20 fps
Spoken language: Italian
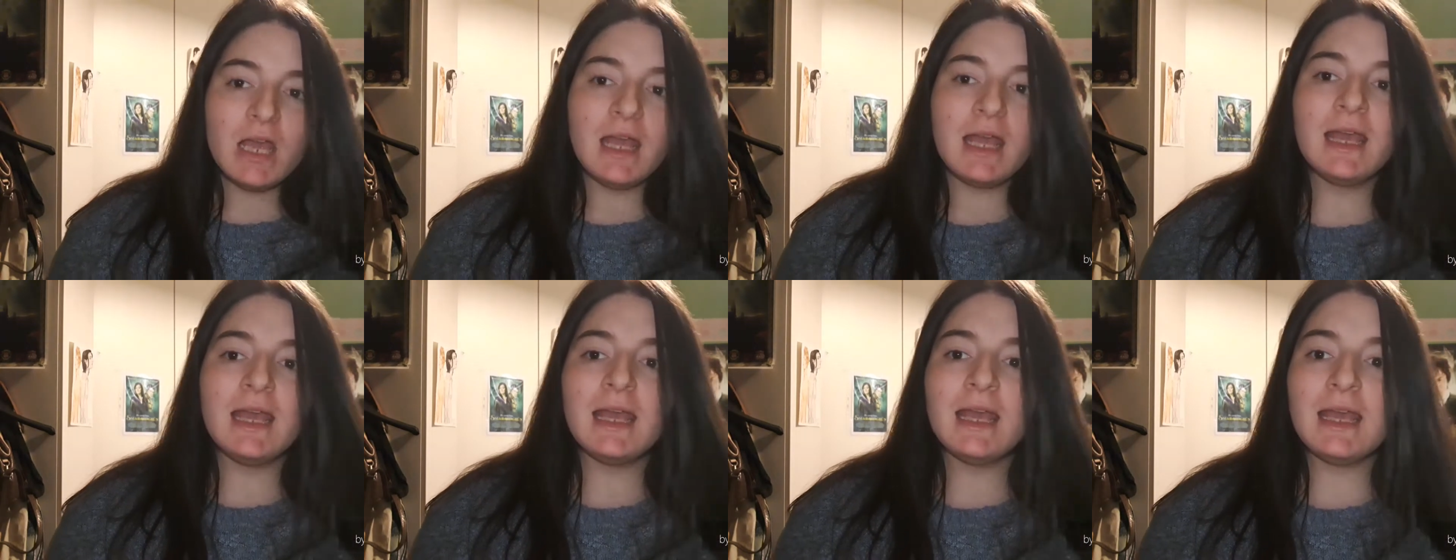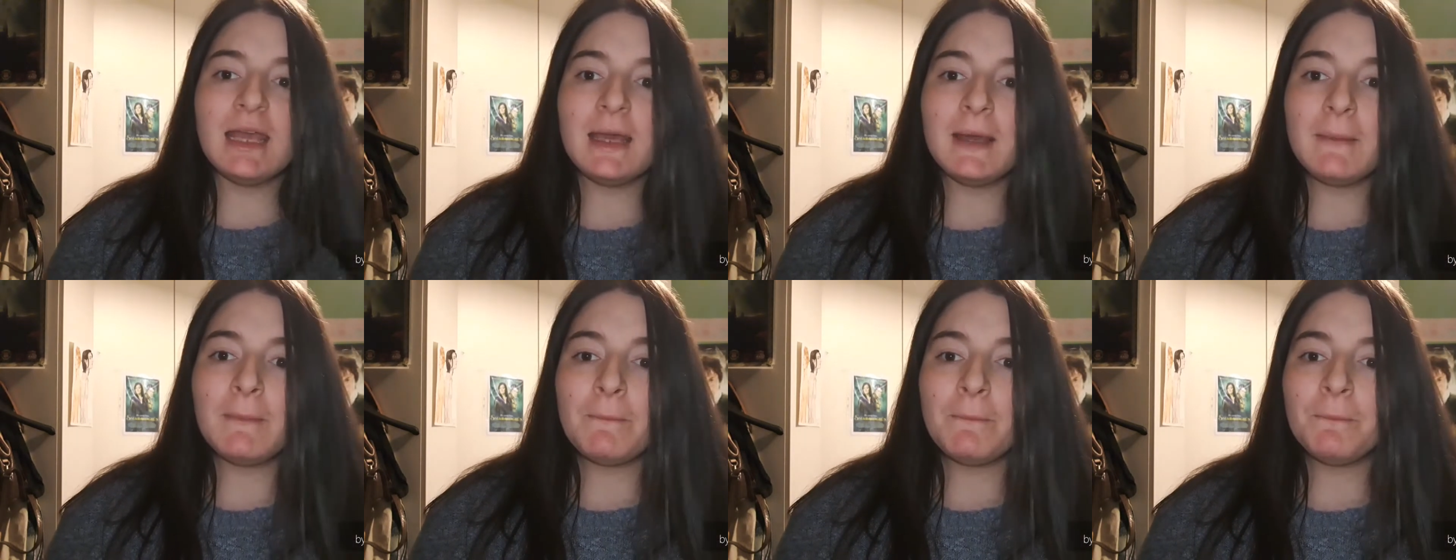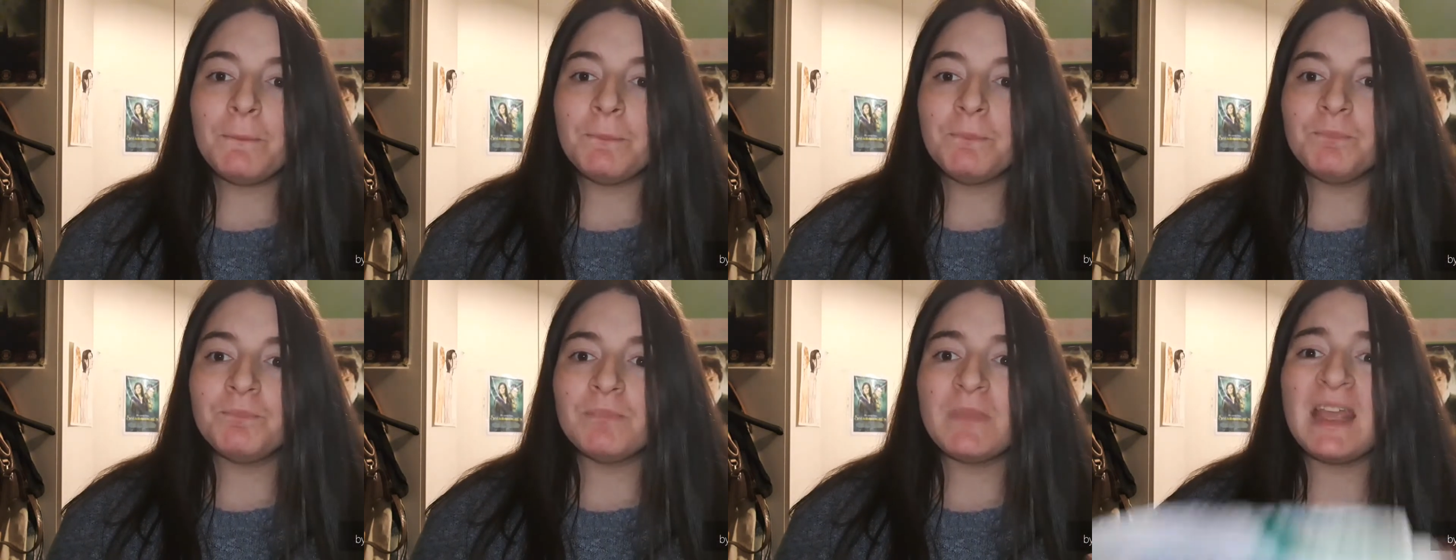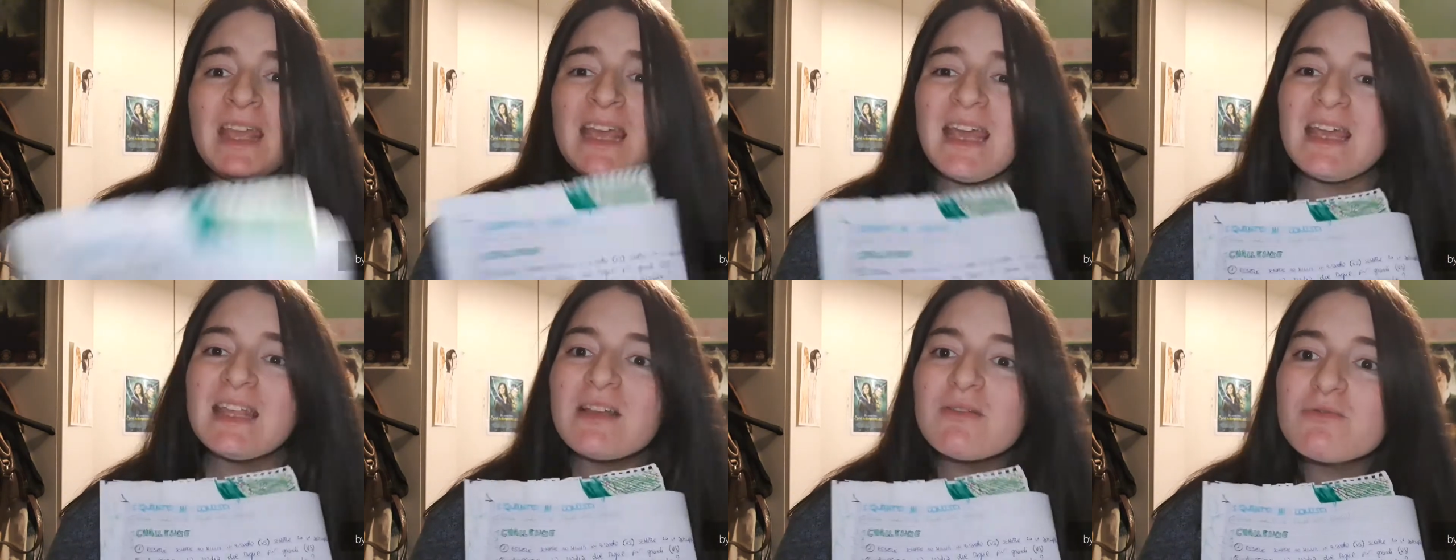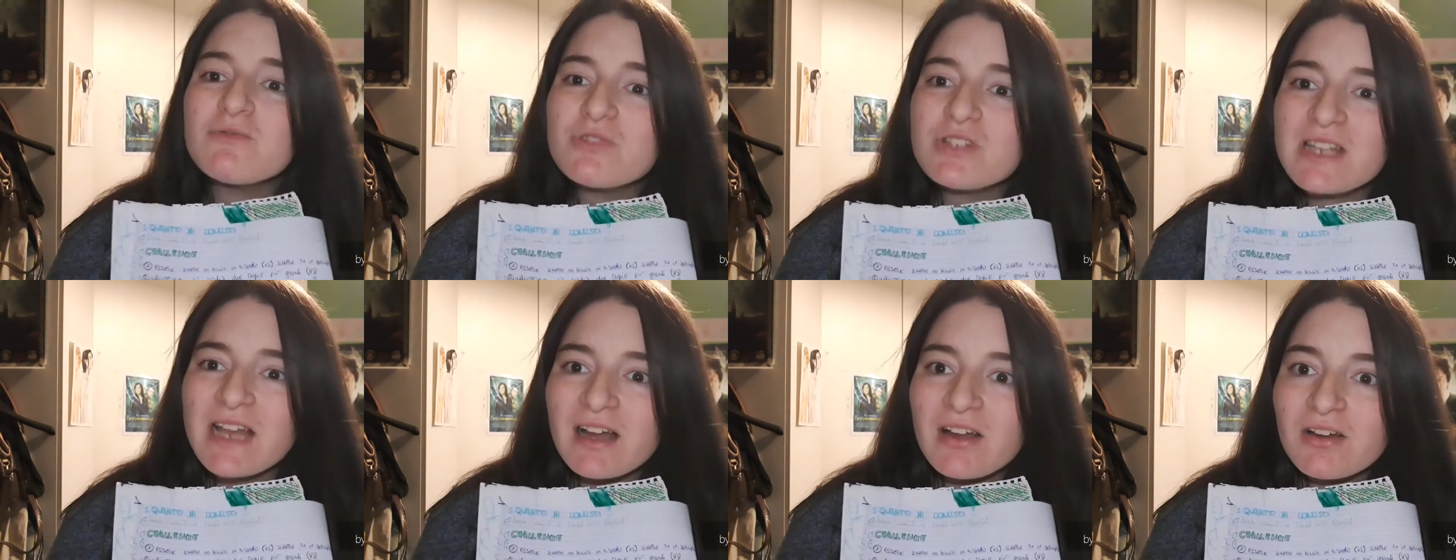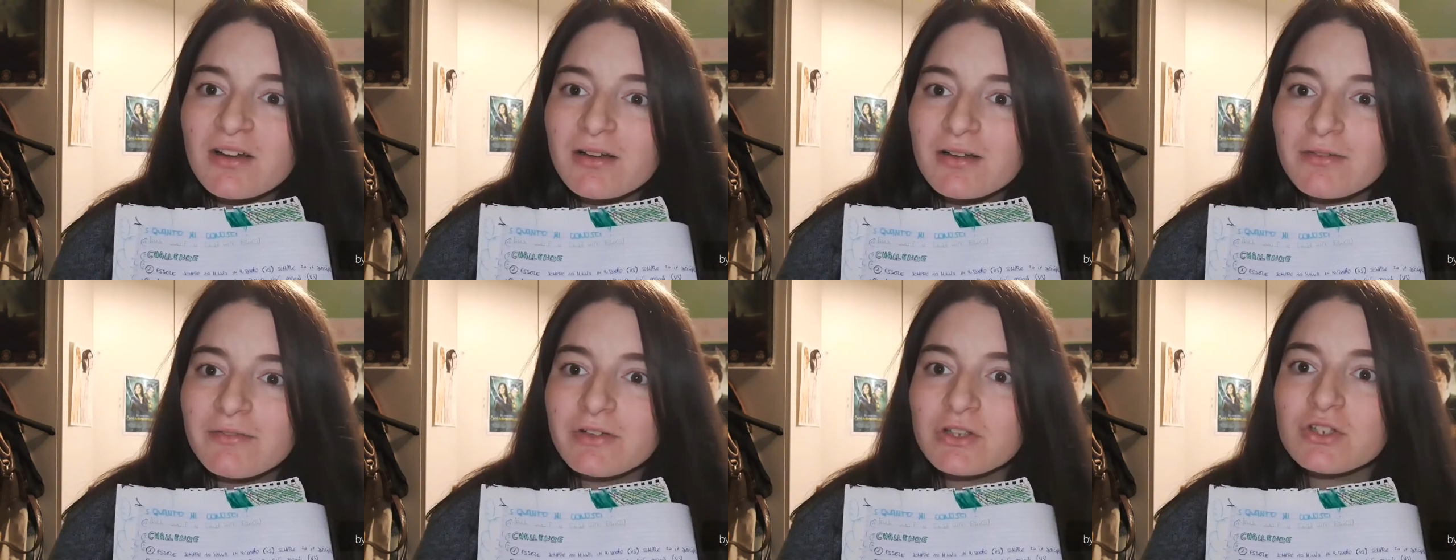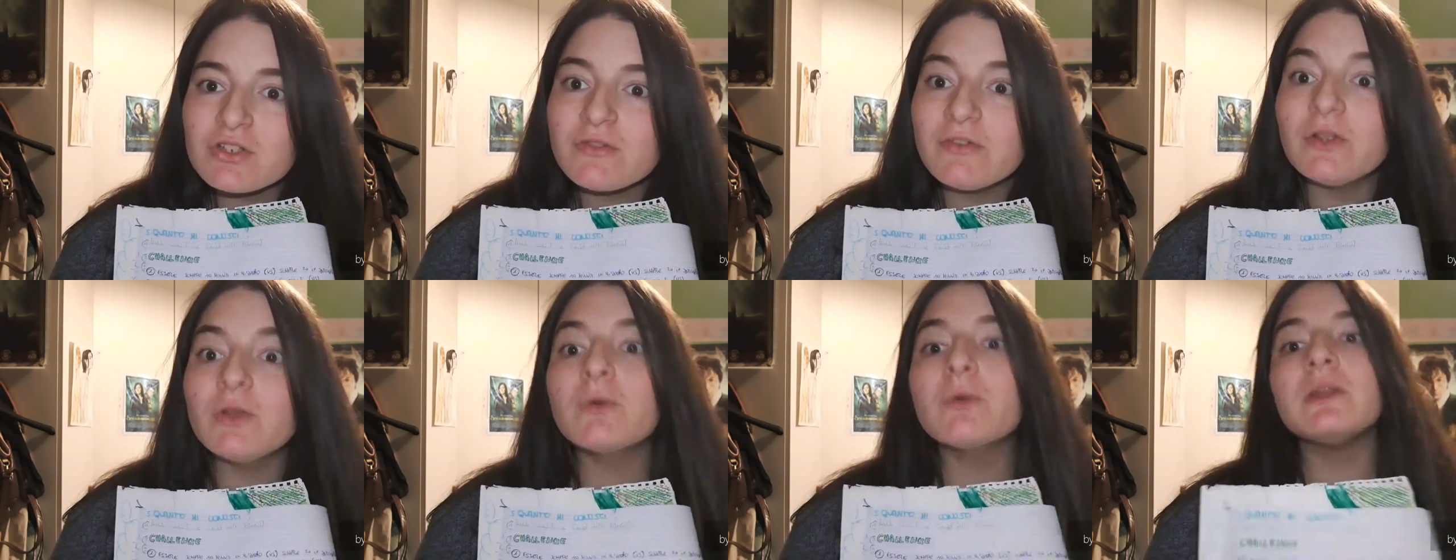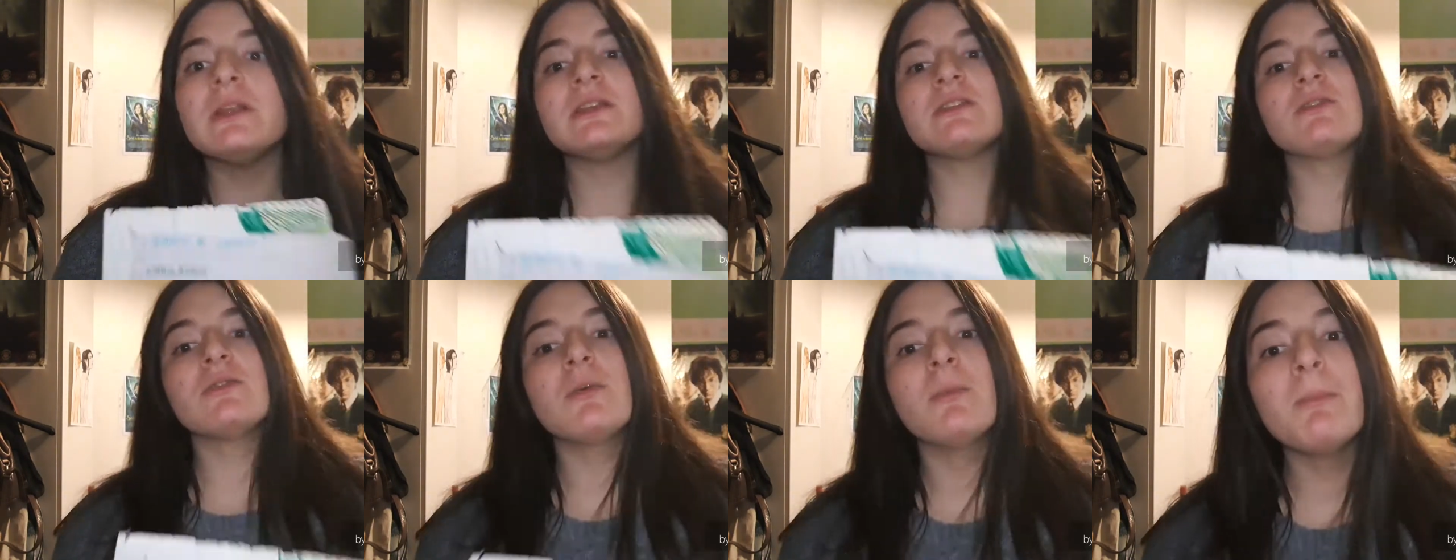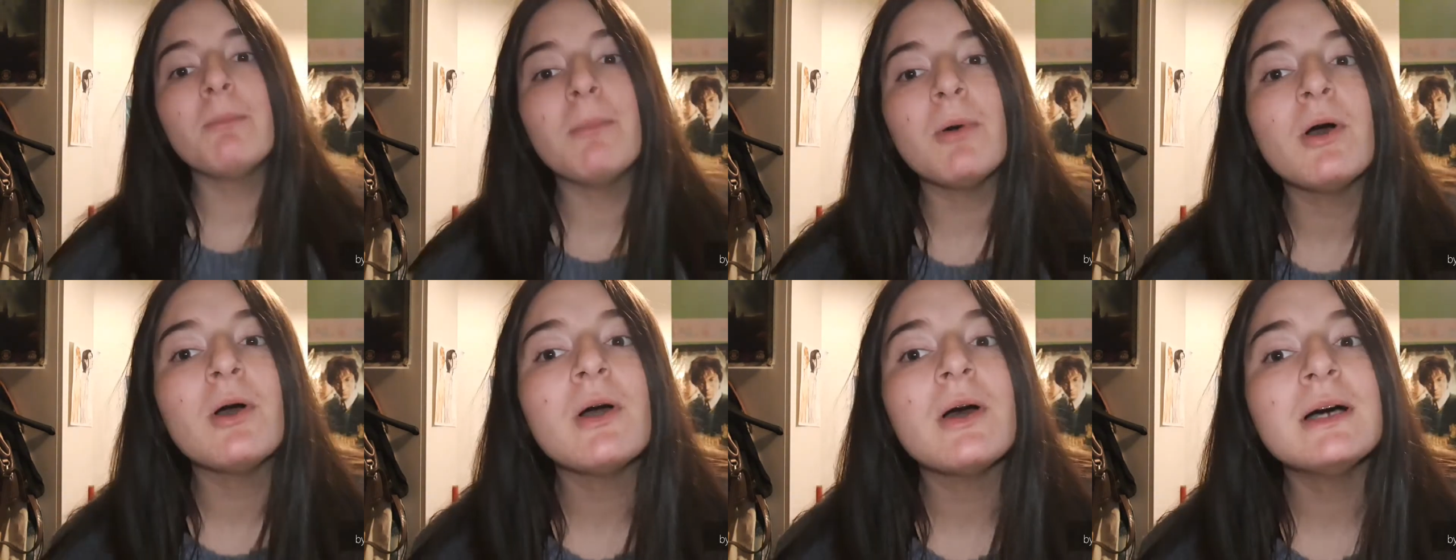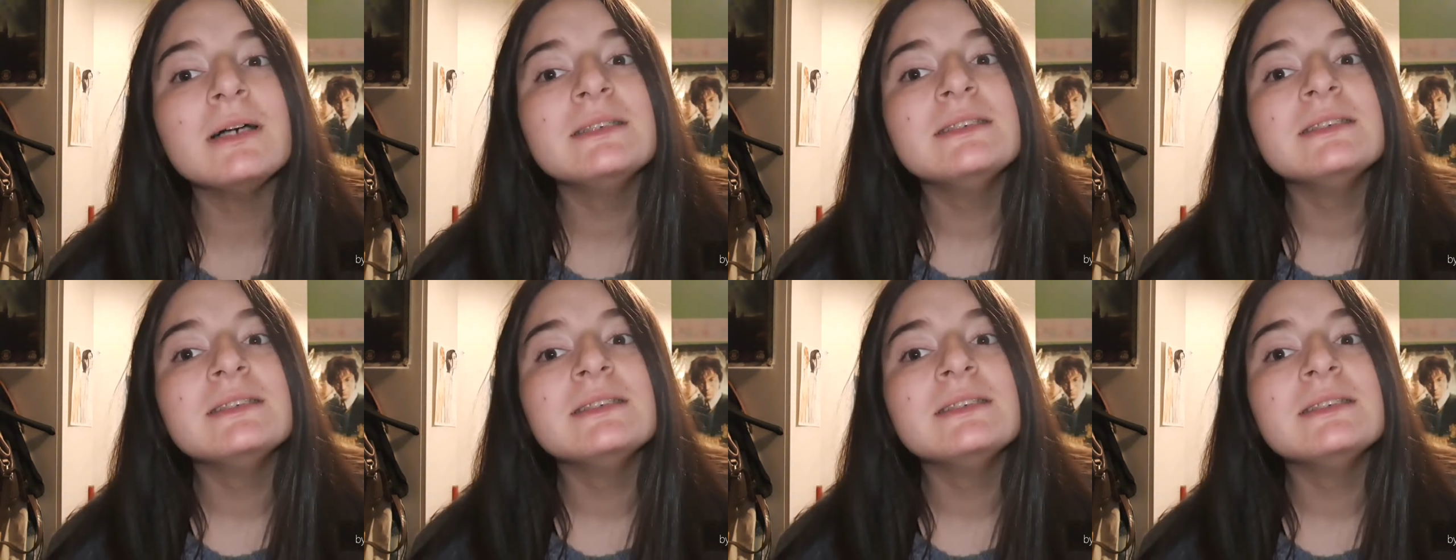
E, ehm, è da un sacco che non faccio video quindi sono un po'...